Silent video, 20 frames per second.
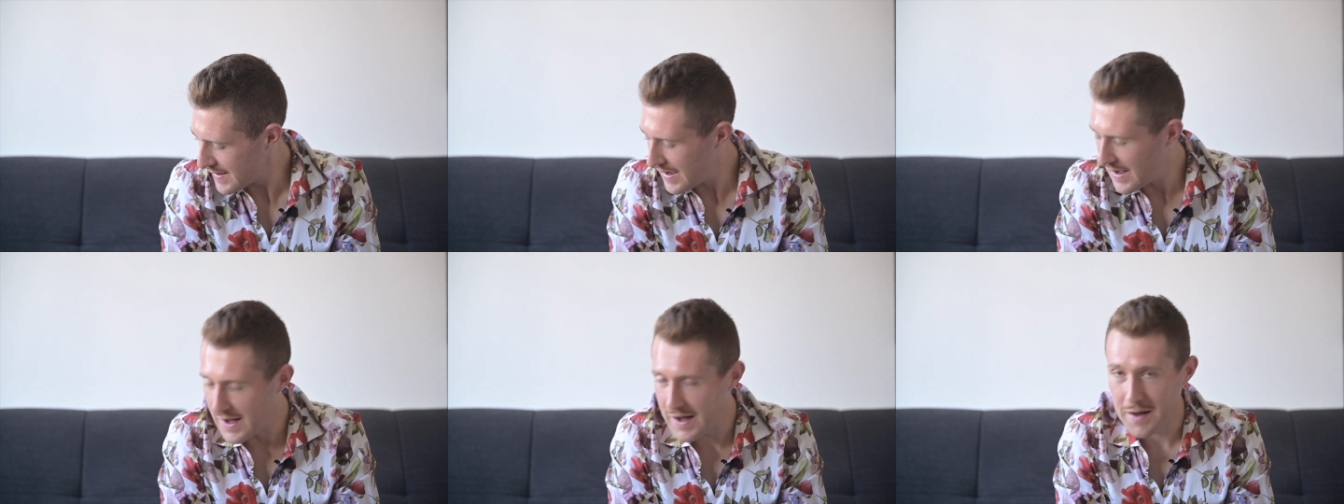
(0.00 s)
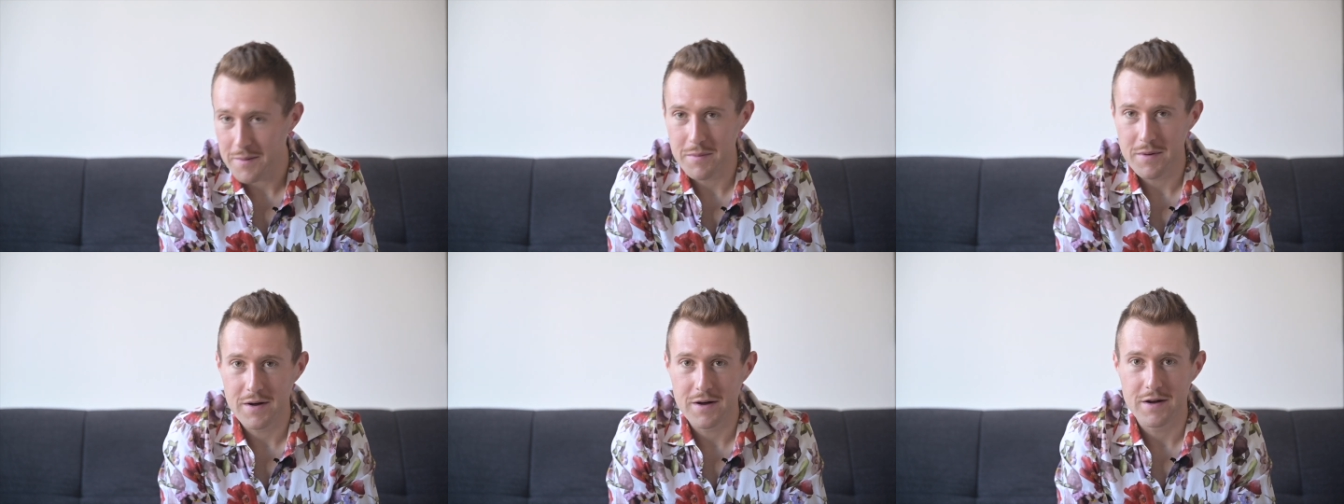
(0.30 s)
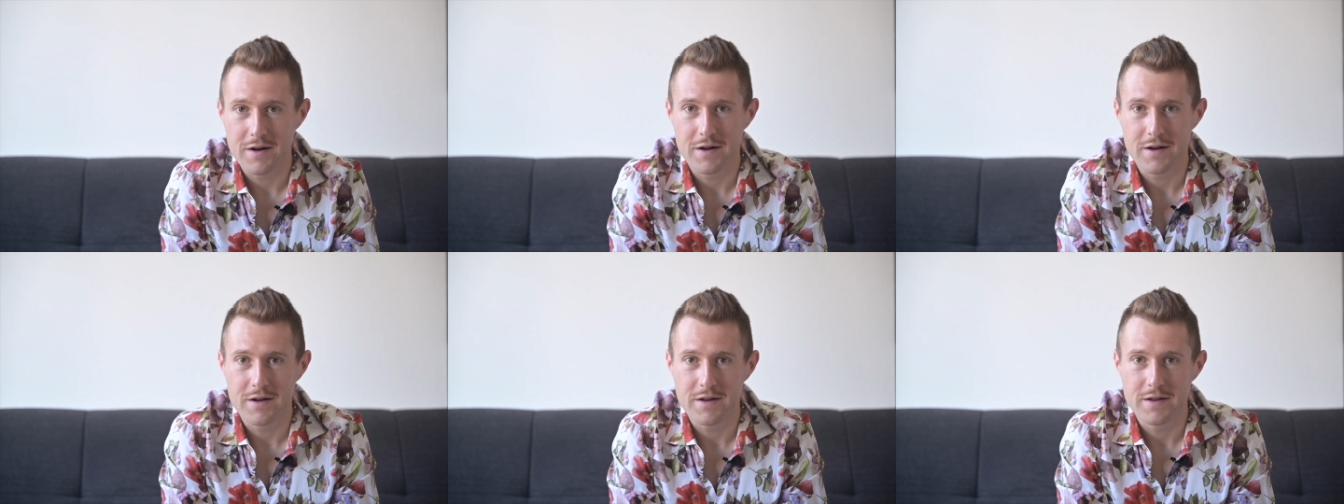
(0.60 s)

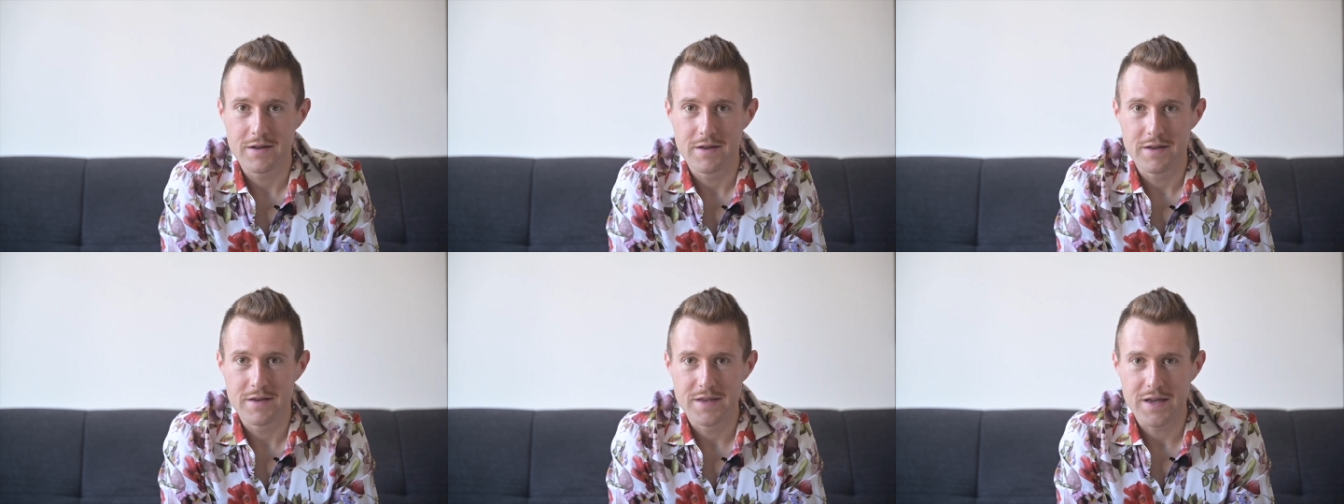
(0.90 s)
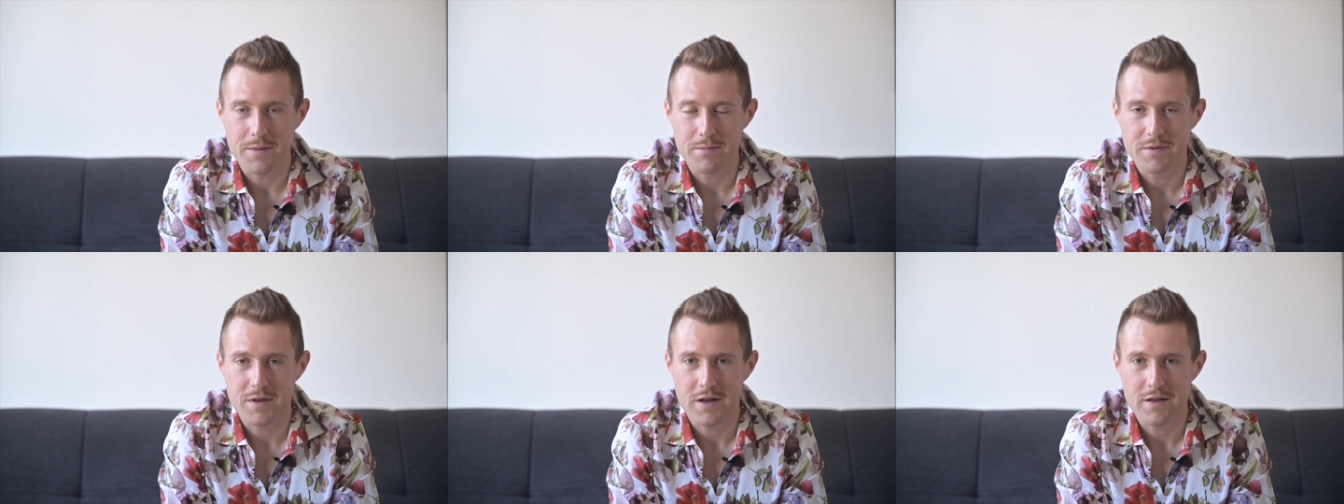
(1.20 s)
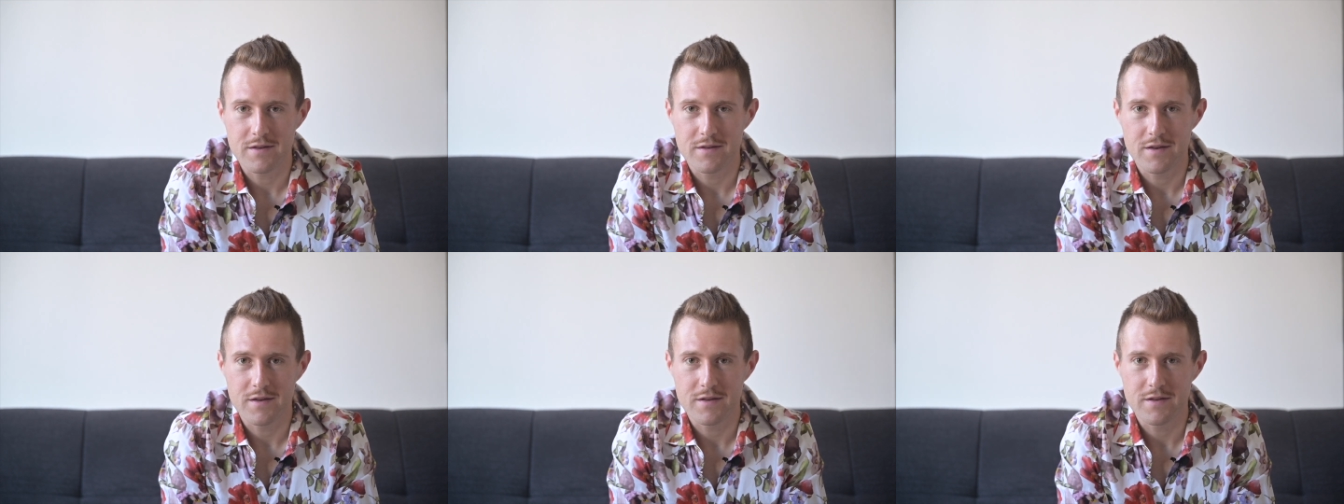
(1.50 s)
Aber ich habe
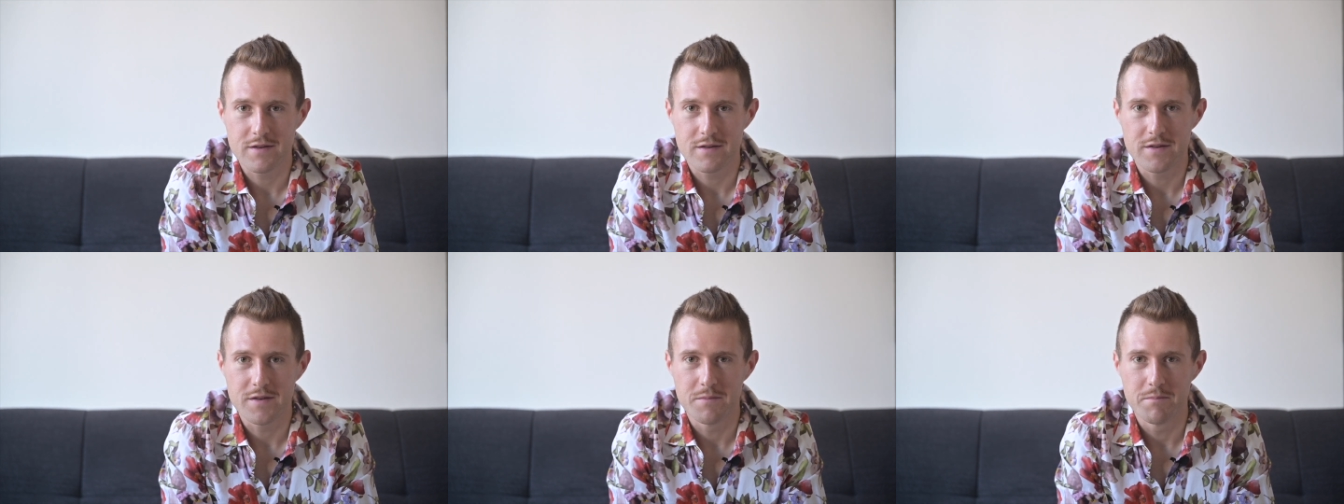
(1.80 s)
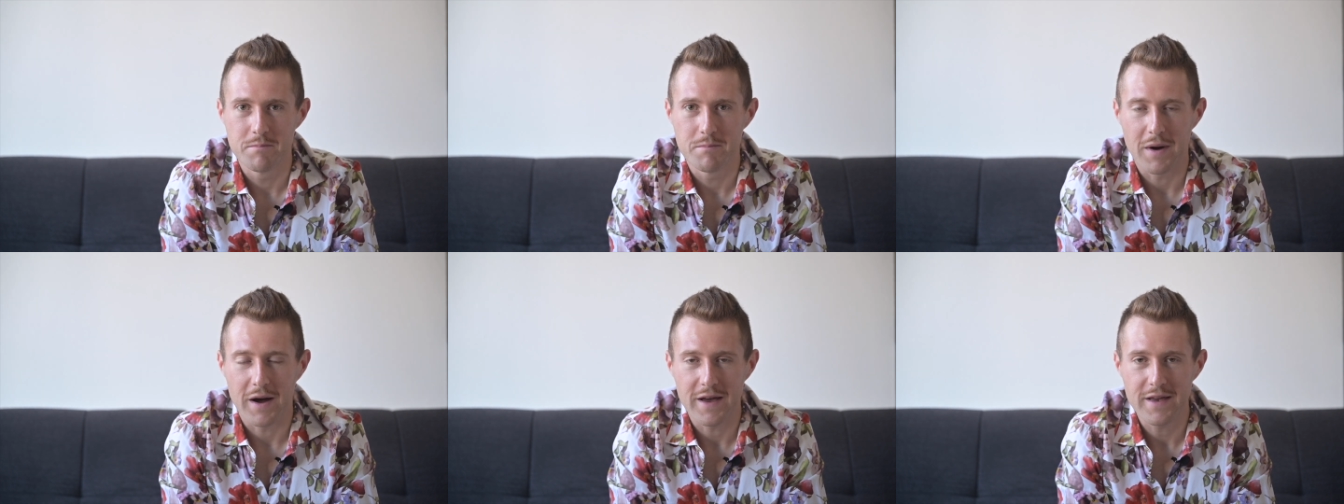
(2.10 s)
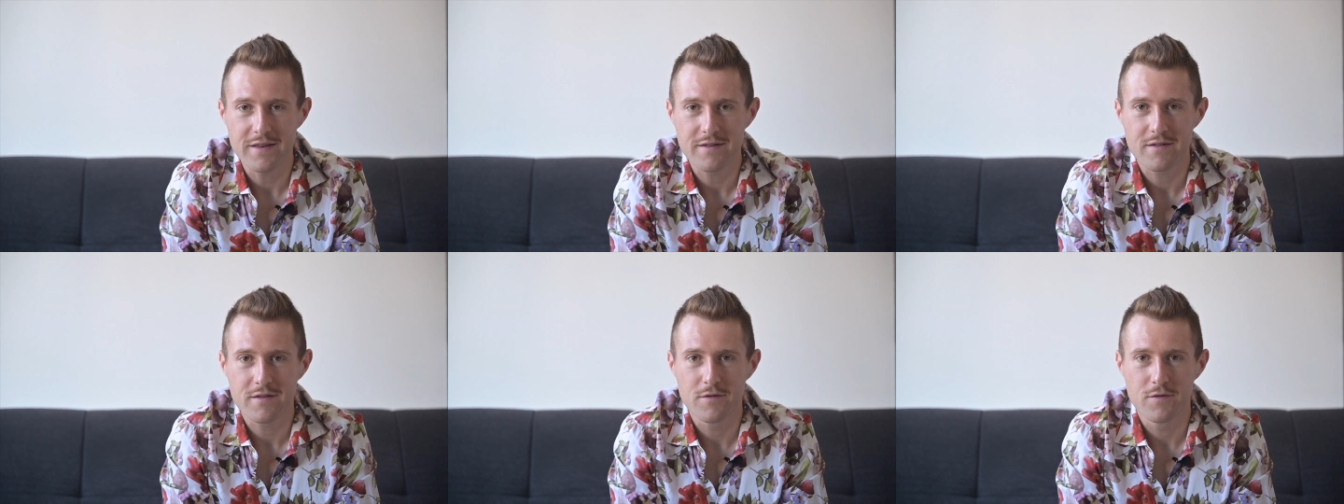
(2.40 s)
tatsächlich die
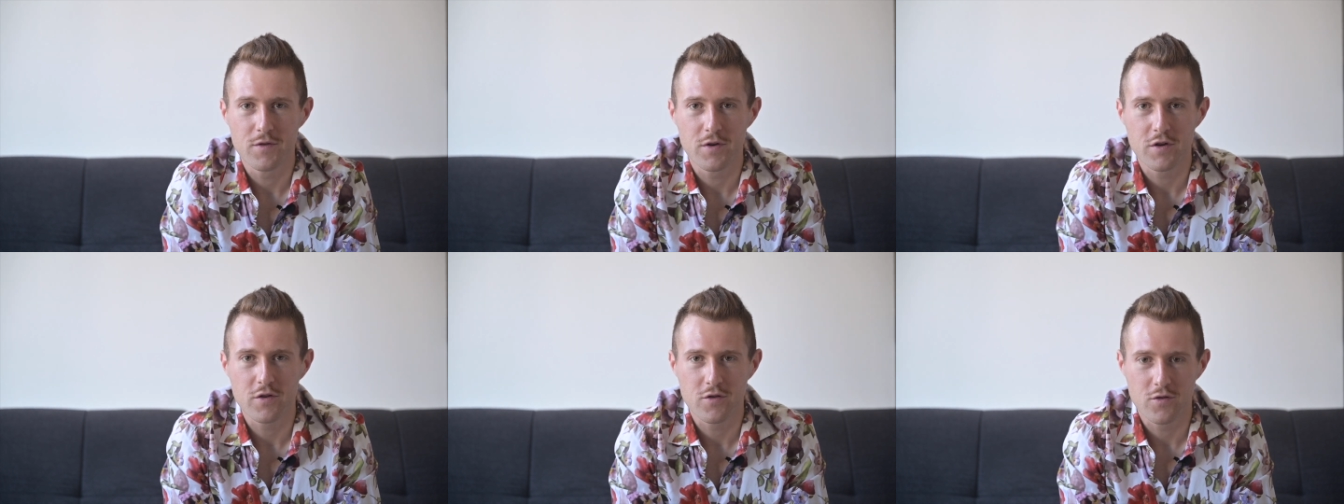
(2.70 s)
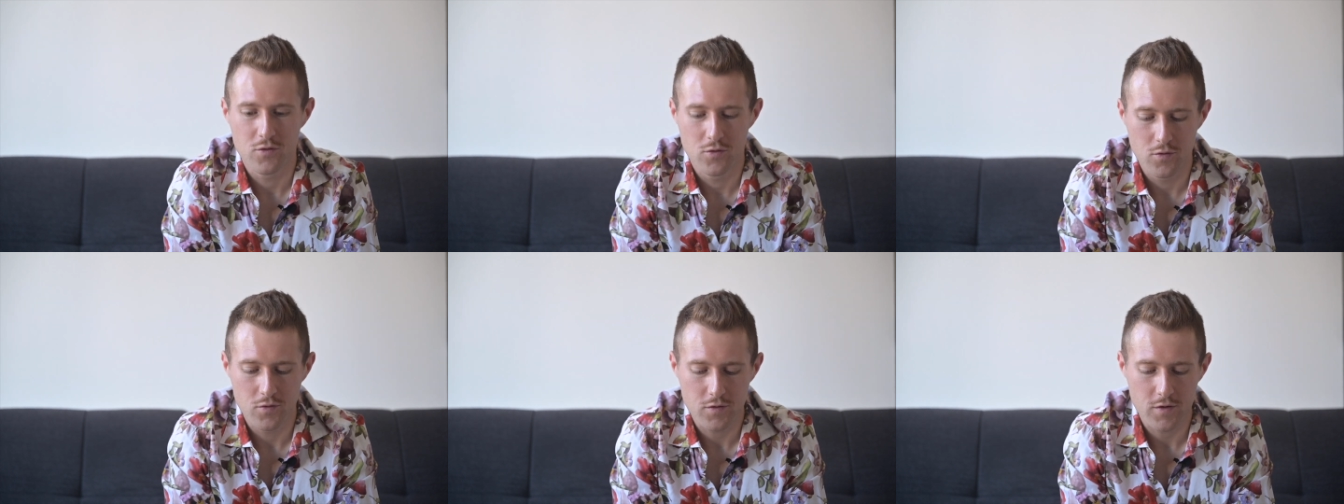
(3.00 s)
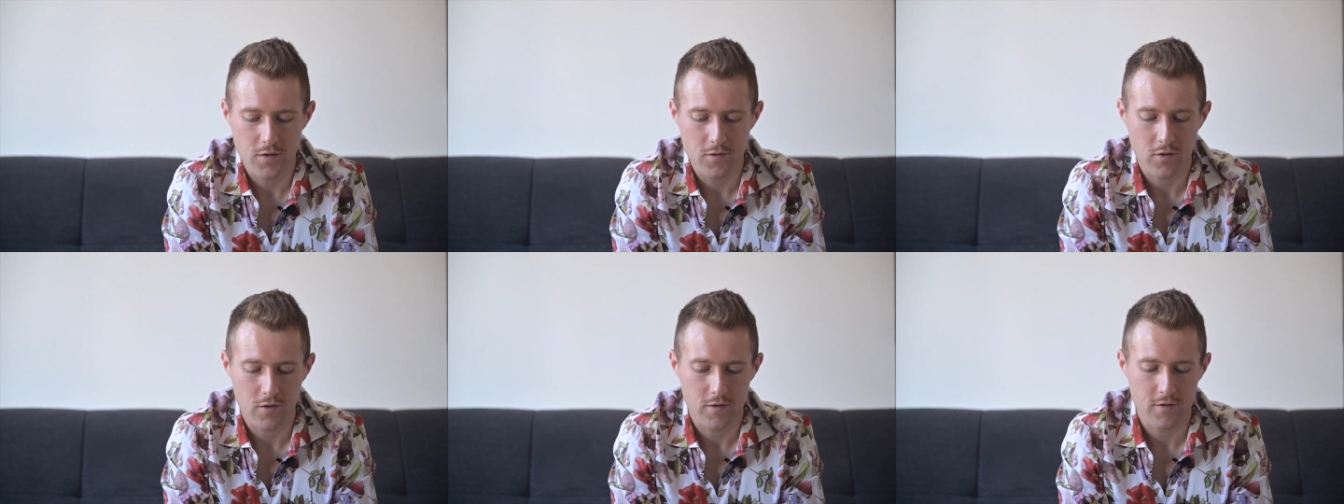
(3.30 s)
meisten frischen
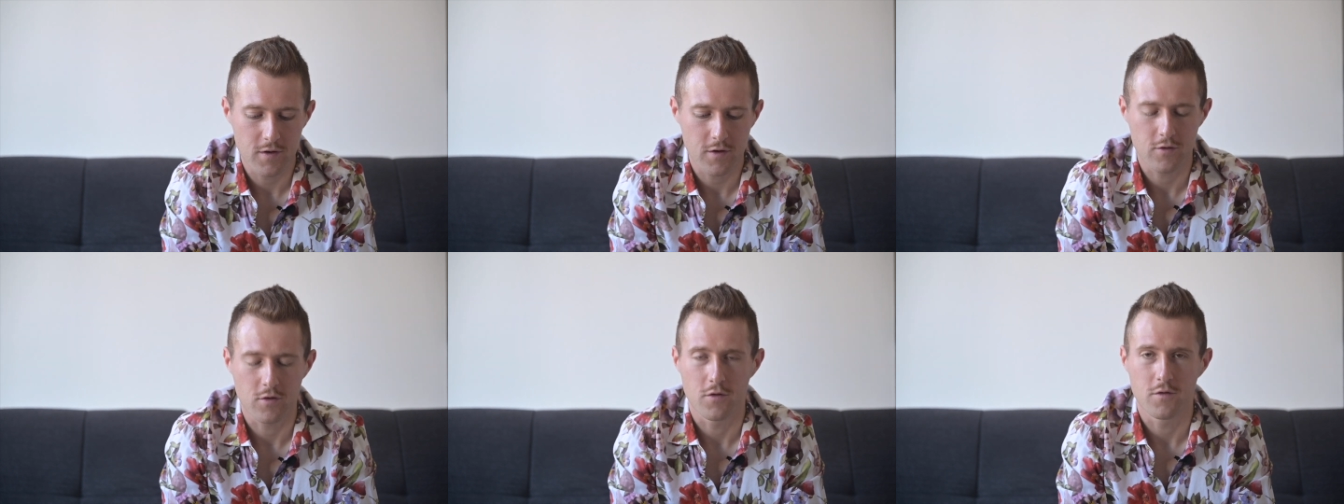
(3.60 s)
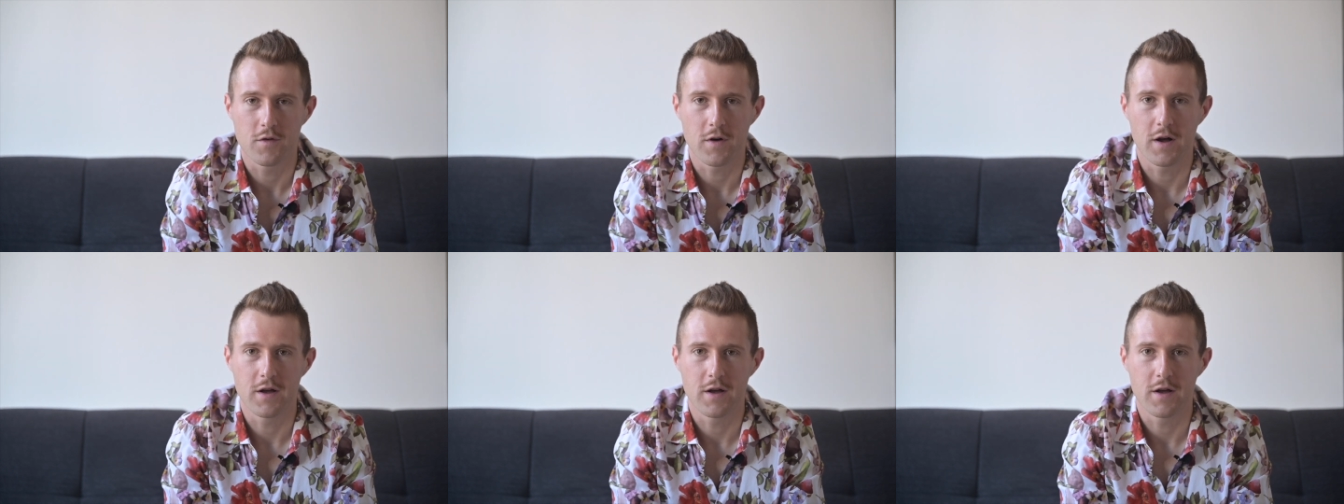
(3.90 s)
Düfte von Serjoff.